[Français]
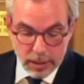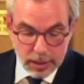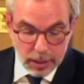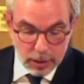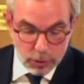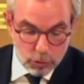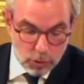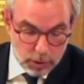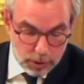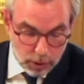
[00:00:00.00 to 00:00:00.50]
des
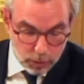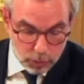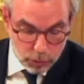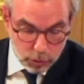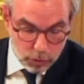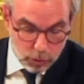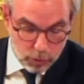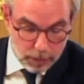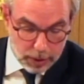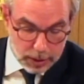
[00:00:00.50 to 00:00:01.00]
résultats
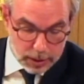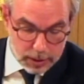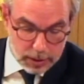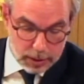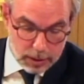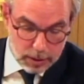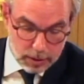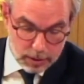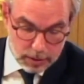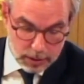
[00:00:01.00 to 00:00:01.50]
obtenus par
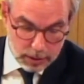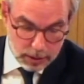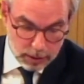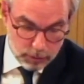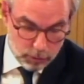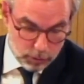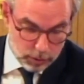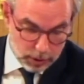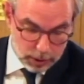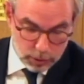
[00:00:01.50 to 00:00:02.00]
ces euh,
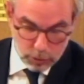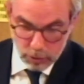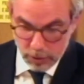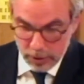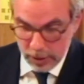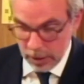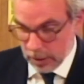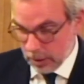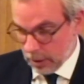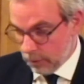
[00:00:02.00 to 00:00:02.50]
intervenants
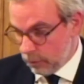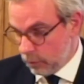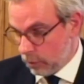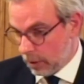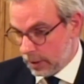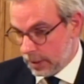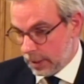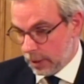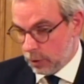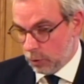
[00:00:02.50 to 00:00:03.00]
associatifs sur
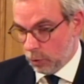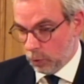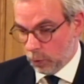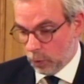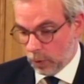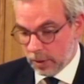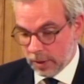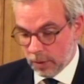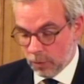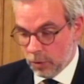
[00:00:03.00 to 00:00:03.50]
les actions qui
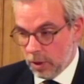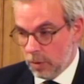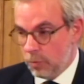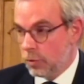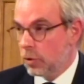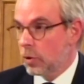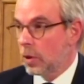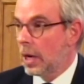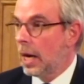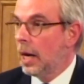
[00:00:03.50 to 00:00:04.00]
ont été menées,
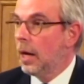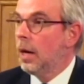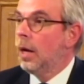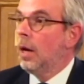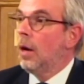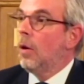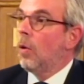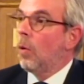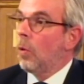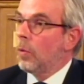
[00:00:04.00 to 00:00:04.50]
puisque là,
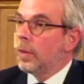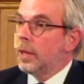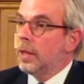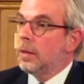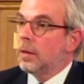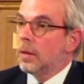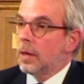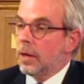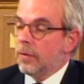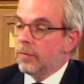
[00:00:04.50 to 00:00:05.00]
on est
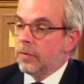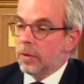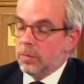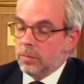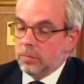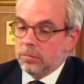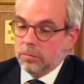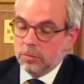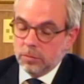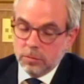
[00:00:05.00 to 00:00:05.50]
dans la,
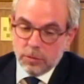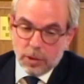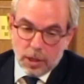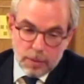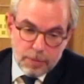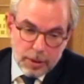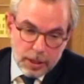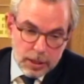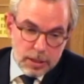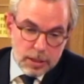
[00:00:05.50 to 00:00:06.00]
dans la
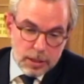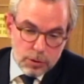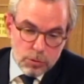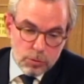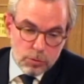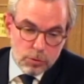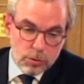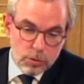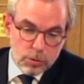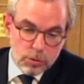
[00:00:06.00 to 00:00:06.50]

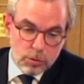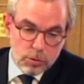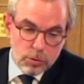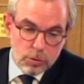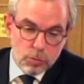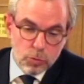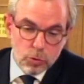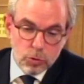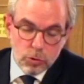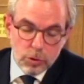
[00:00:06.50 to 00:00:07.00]
pérennisation de, de
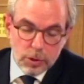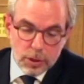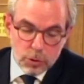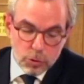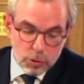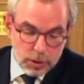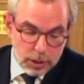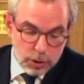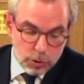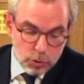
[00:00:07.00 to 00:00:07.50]
beaucoup
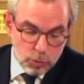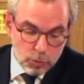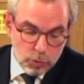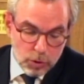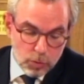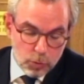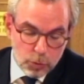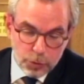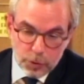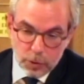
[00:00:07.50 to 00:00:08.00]
d'associations pour
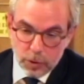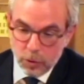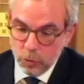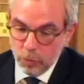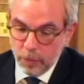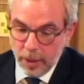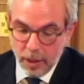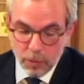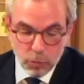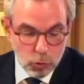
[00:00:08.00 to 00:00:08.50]
un montant qui nous
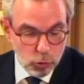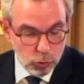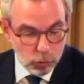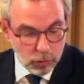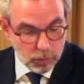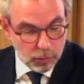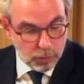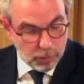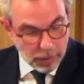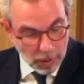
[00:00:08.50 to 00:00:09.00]
paraît beaucoup
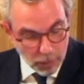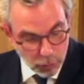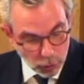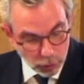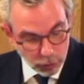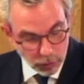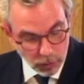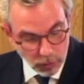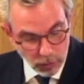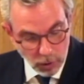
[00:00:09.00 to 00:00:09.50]
trop
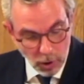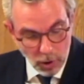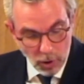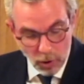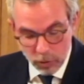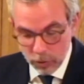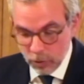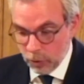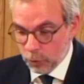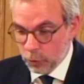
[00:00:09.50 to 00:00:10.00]
important.
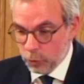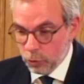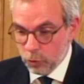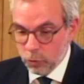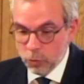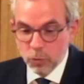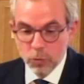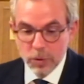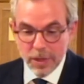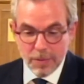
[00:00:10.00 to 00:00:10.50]
Dans le doute,
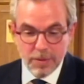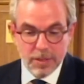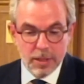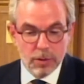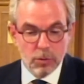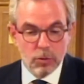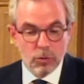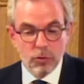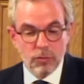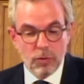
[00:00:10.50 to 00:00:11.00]
nous nous
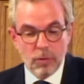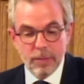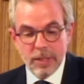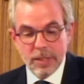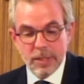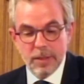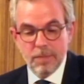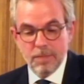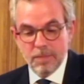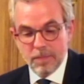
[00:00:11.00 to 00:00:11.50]
abstiendrons. Je vous
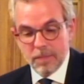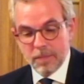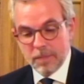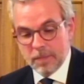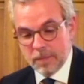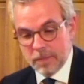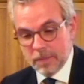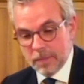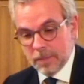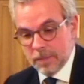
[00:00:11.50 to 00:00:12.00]
remercie.
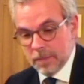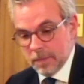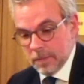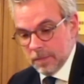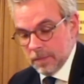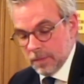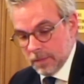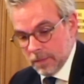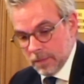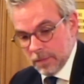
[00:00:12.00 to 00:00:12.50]

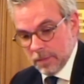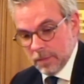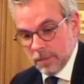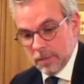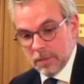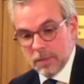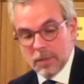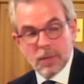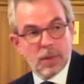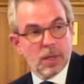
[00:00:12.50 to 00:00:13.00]

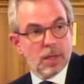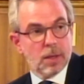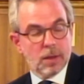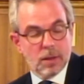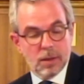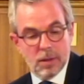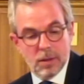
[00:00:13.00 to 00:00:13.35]
Merci Maya.